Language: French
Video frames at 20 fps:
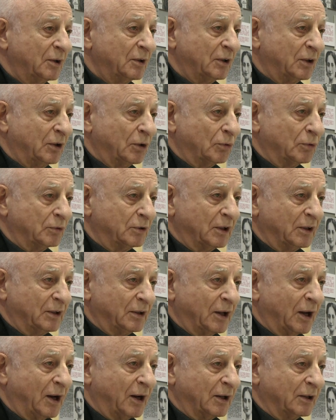qui ont
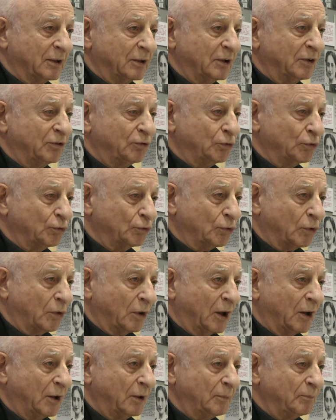été arrêtées ce
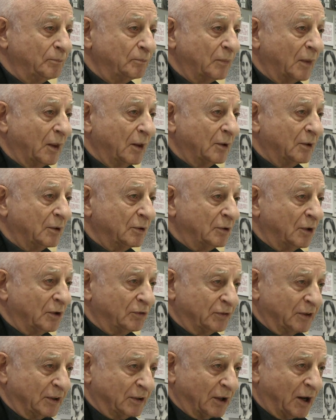jour-là dans
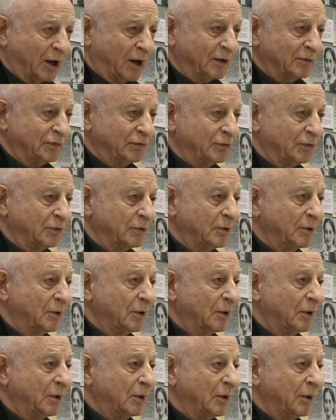cette rafle.
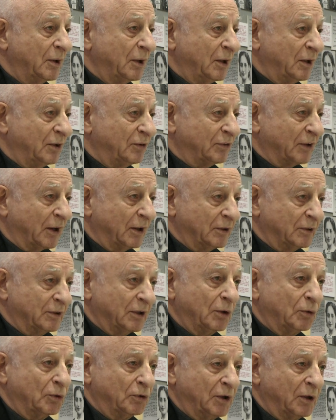Et ça a
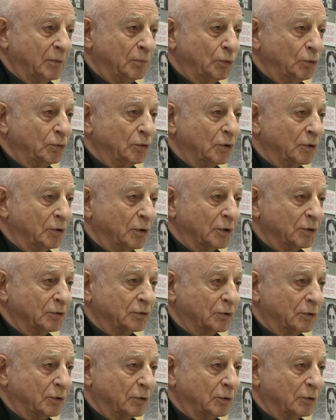été le début de
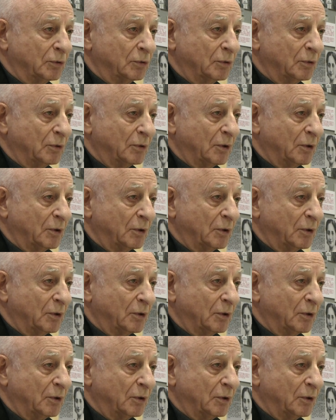notre euh,